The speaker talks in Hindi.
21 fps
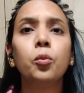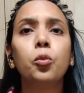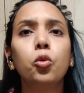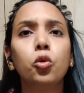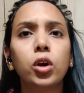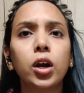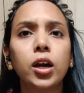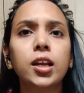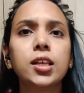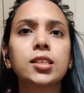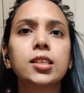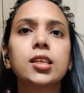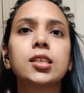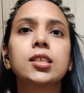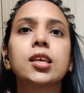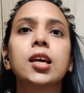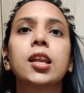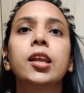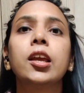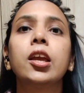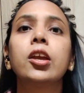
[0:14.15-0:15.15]
पूरा डिस्कस
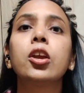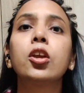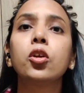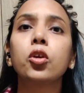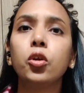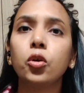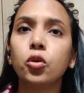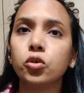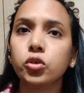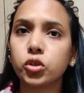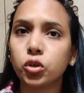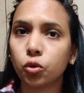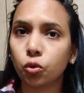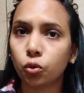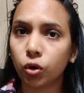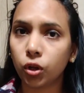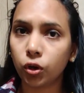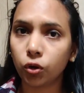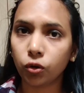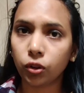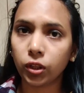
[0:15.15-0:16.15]
करेंगे कि क्यों
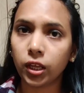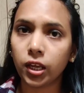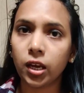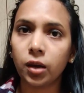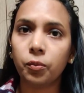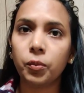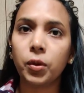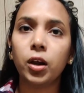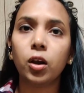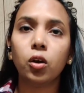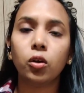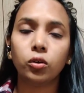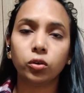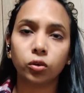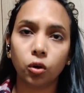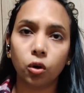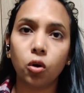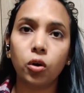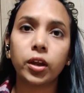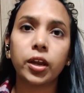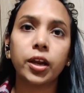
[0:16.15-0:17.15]
ज़रूरी होती है हमें
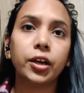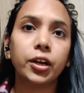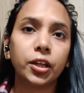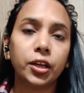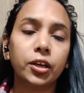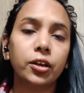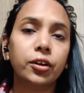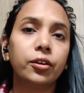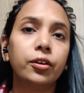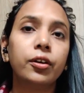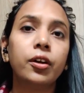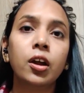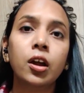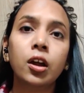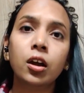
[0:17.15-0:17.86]
नॉक या टीयर